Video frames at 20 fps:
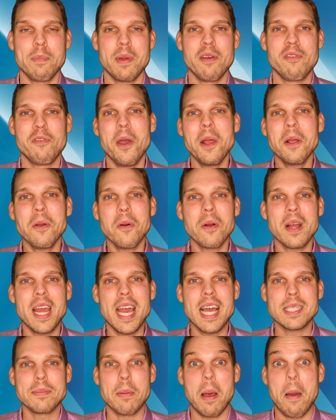Bevölkerung
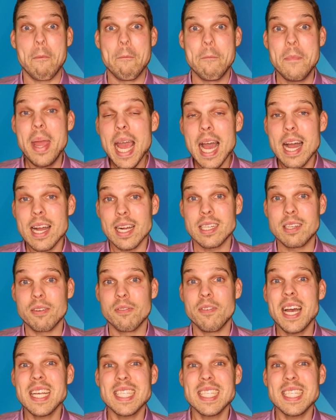erstmal merkt,